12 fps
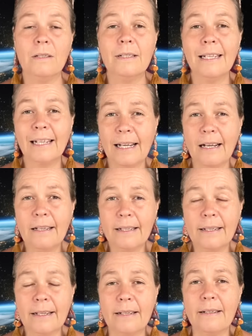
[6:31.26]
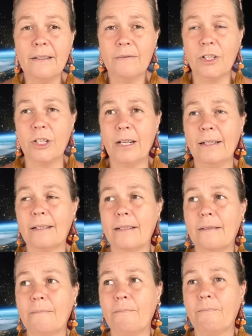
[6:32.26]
die Realität des Verstandes.